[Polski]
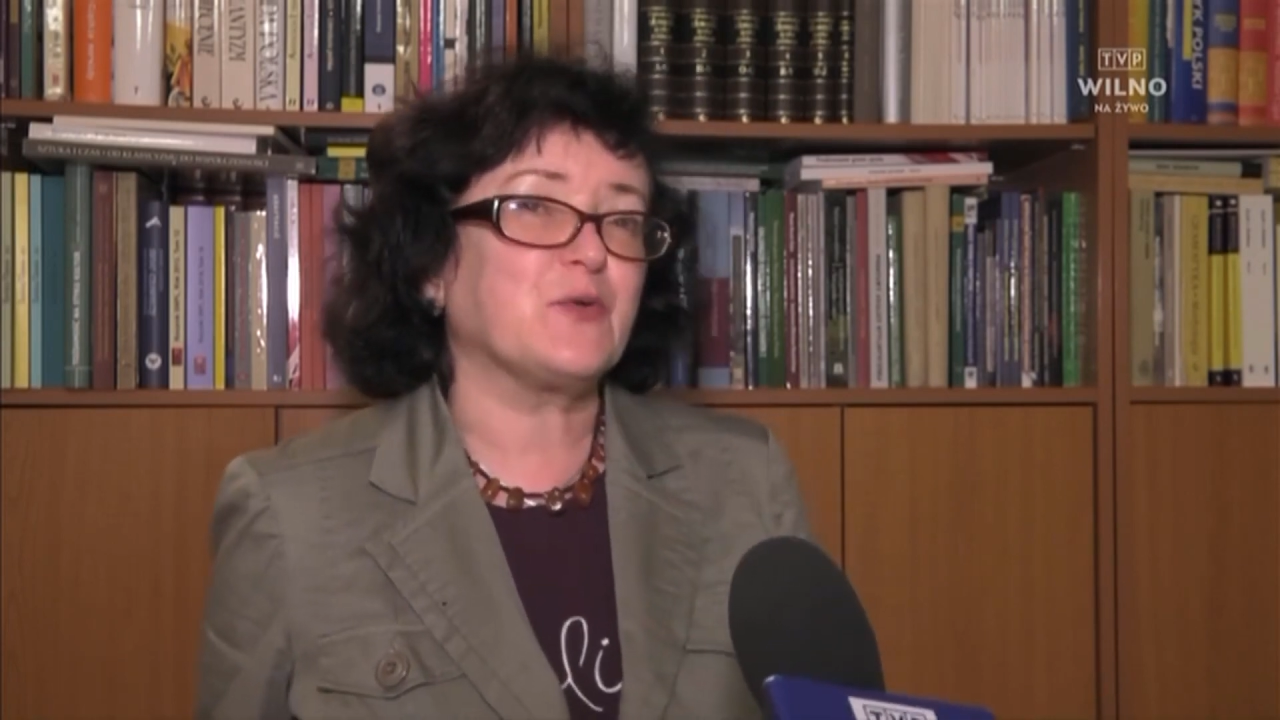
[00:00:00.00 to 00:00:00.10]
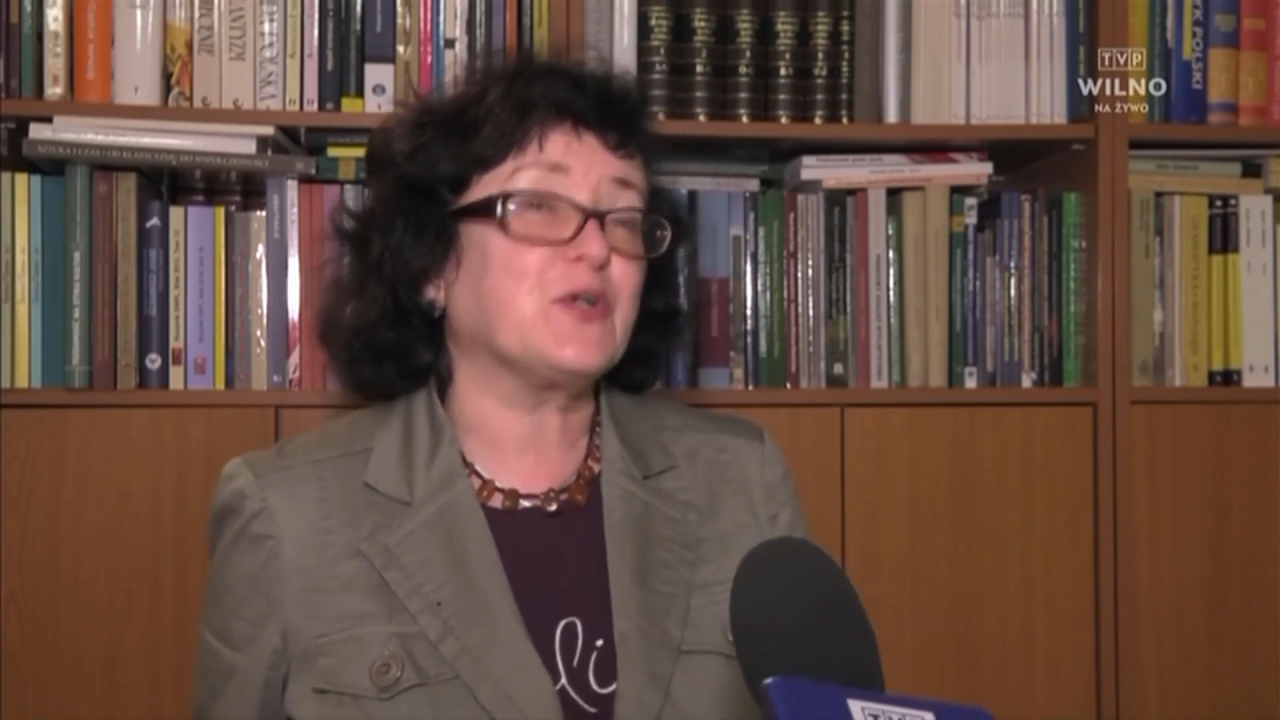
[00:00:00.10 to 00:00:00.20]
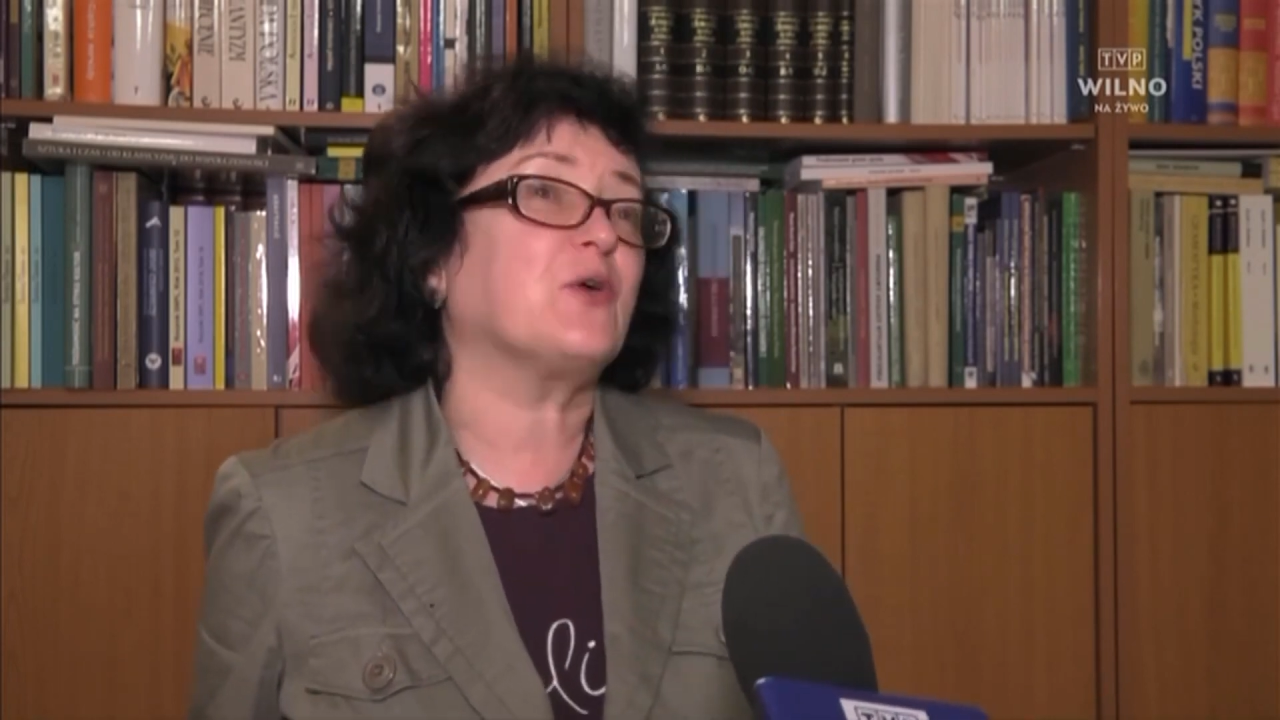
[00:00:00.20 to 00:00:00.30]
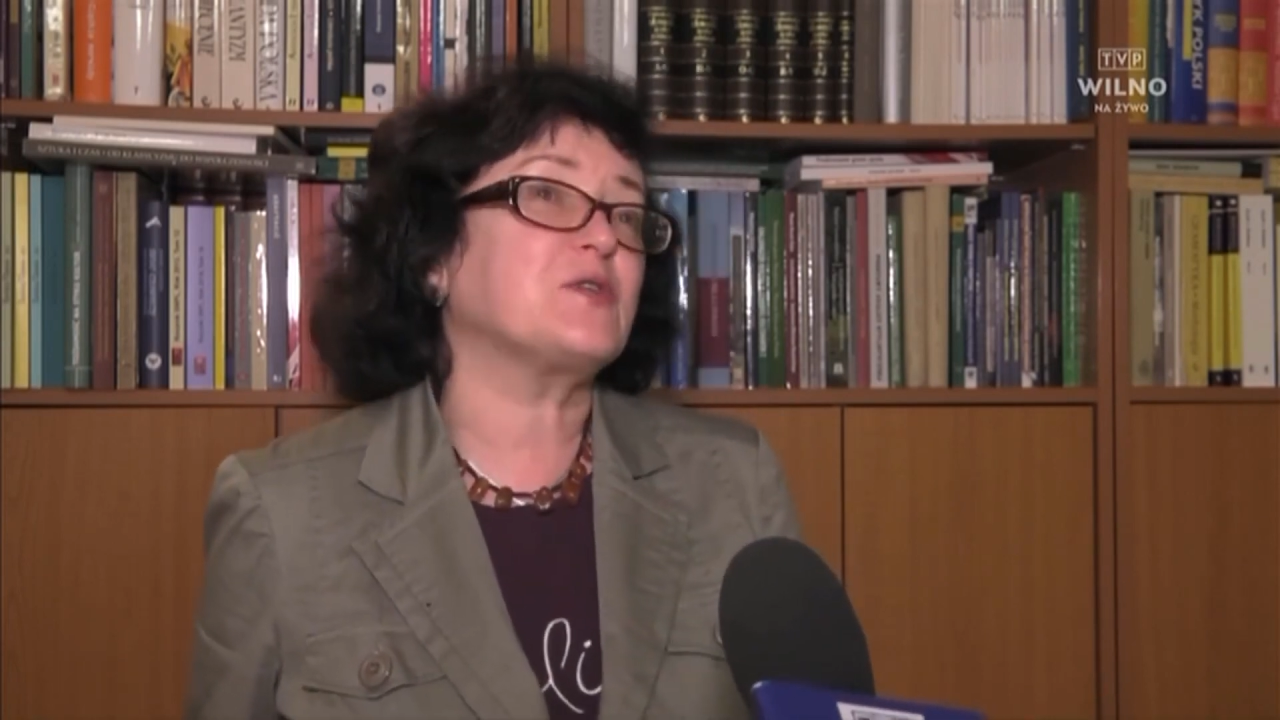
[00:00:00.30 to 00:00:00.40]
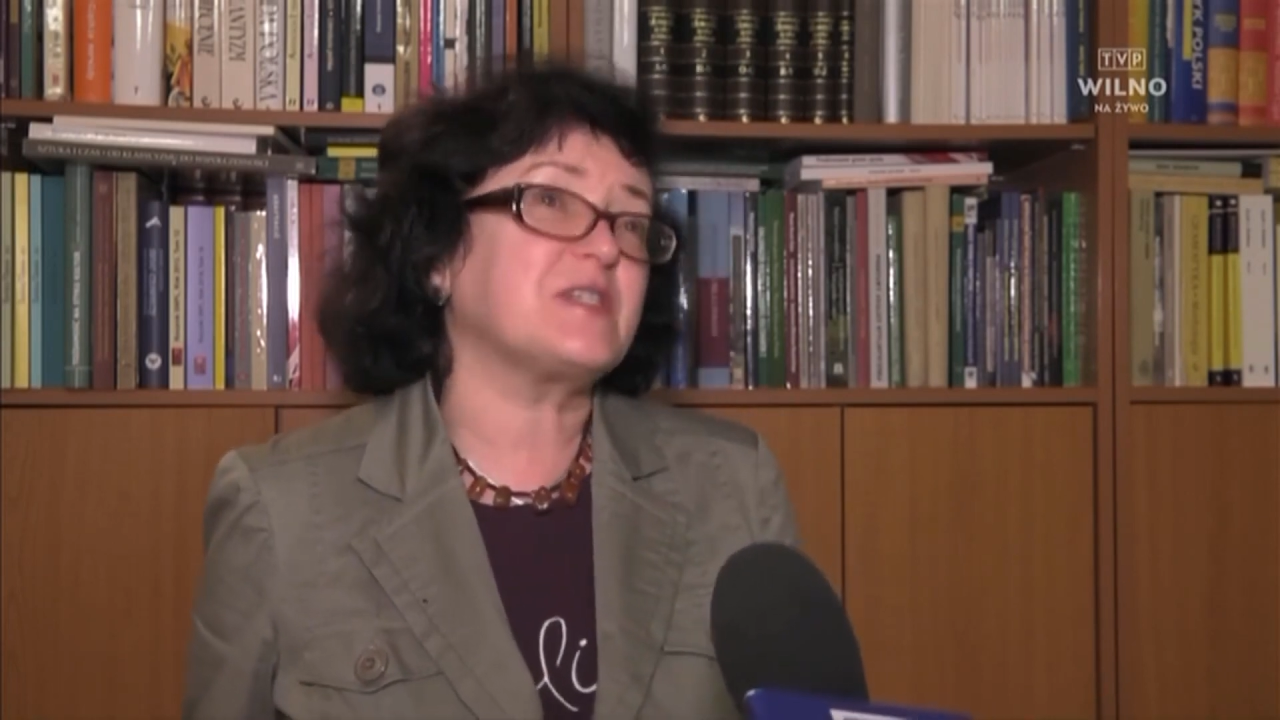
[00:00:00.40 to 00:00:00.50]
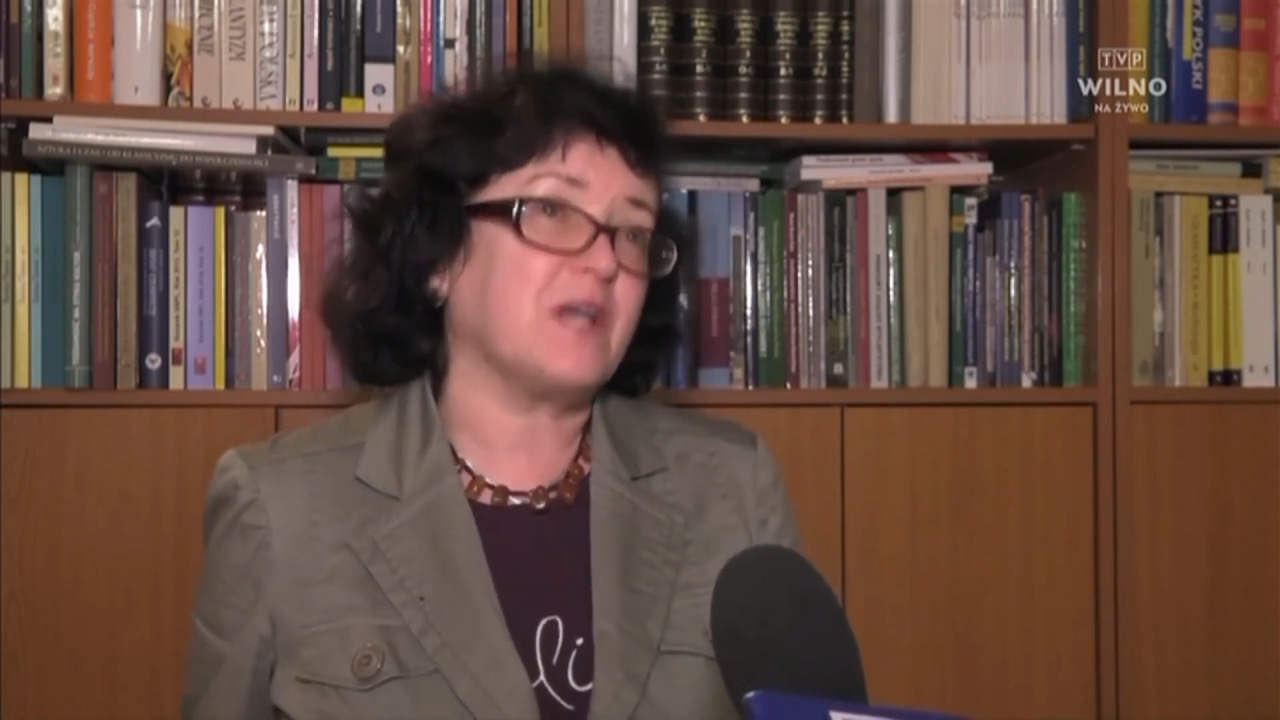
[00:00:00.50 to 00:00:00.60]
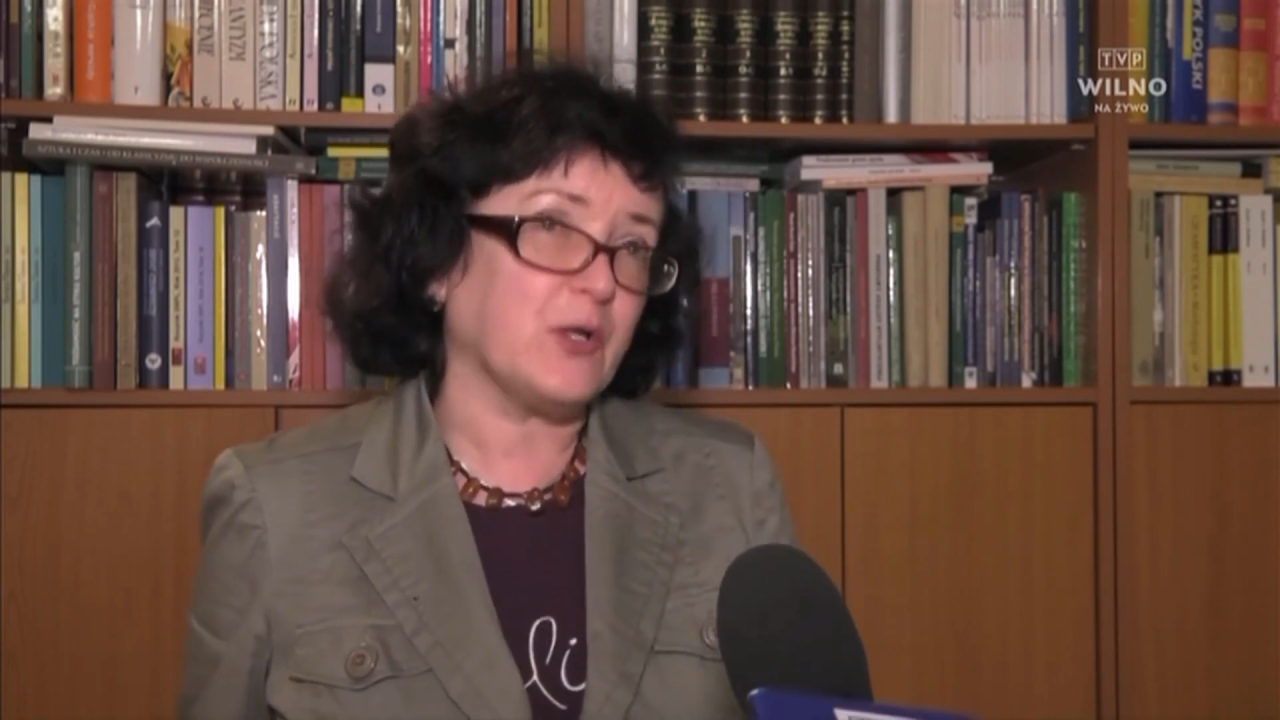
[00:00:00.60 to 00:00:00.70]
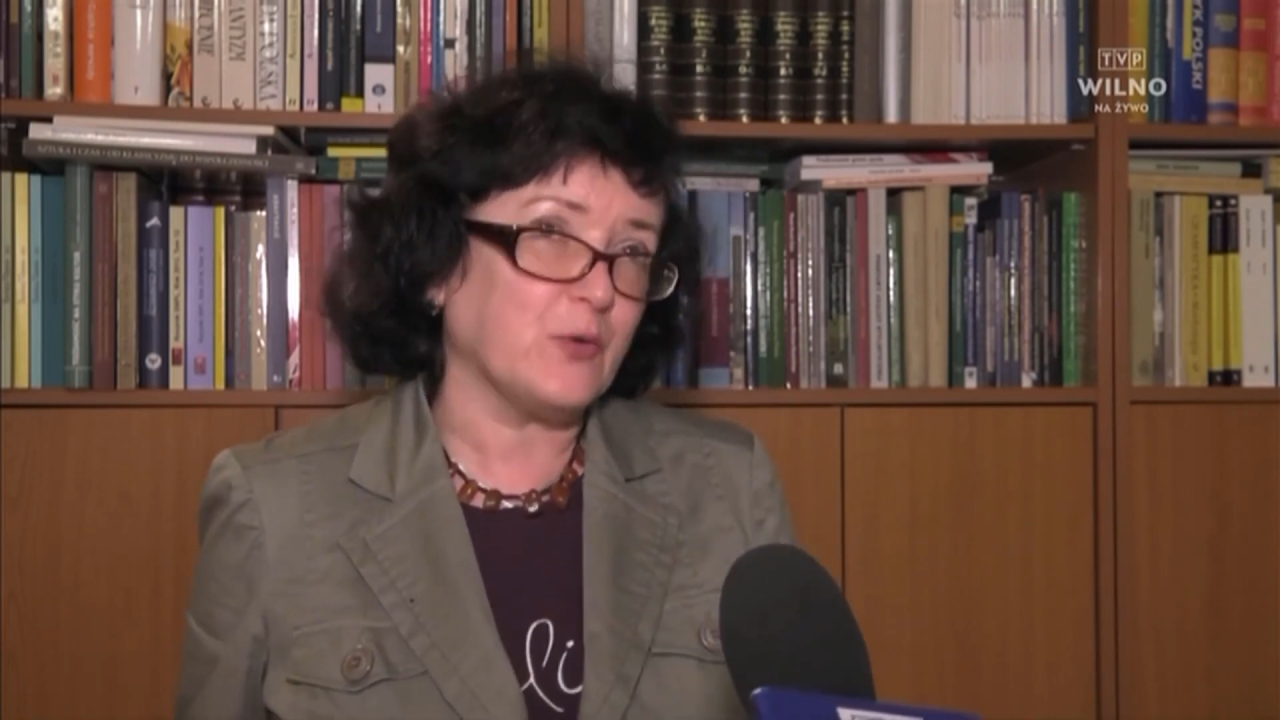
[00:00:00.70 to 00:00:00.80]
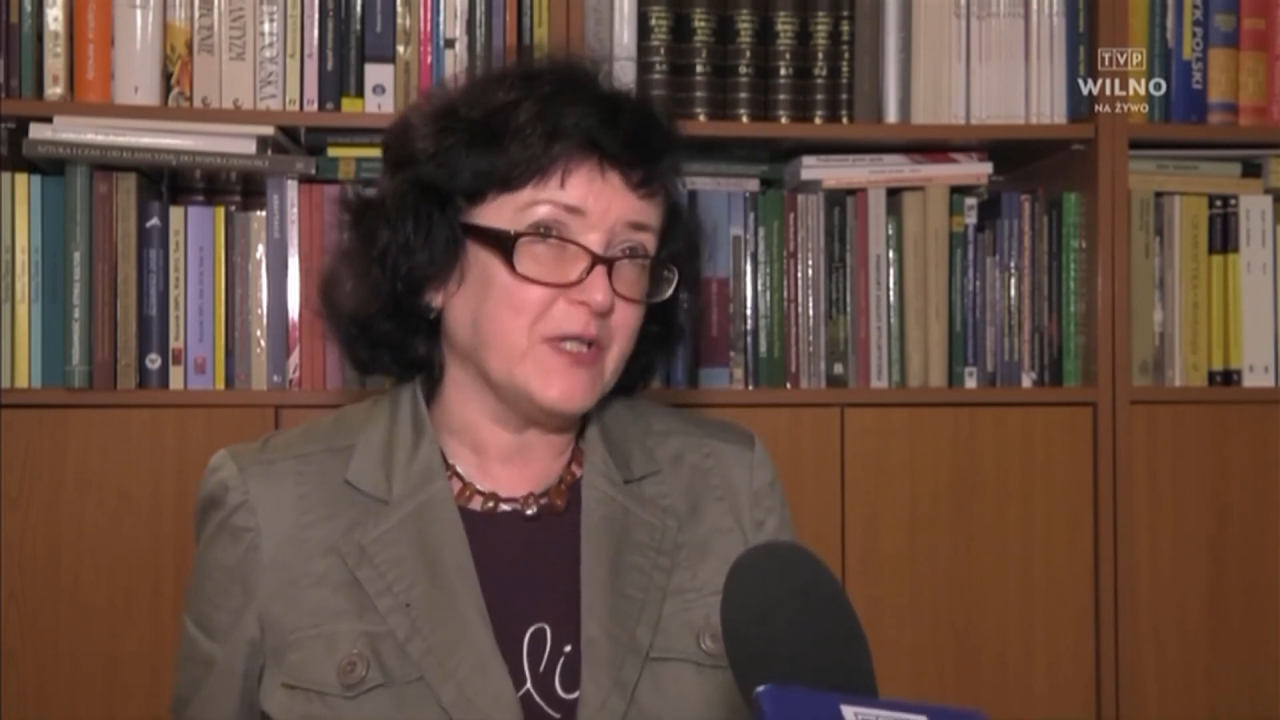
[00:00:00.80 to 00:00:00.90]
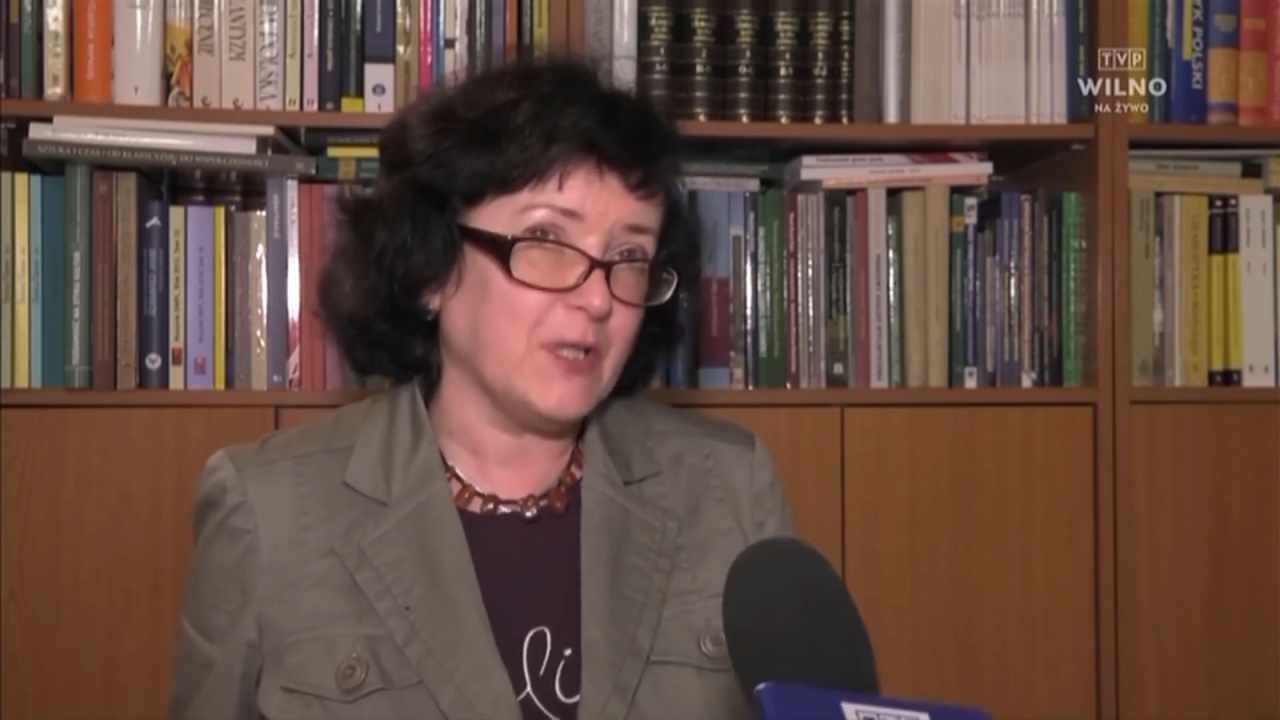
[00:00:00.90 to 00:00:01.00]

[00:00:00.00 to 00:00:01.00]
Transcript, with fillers: z których korzystają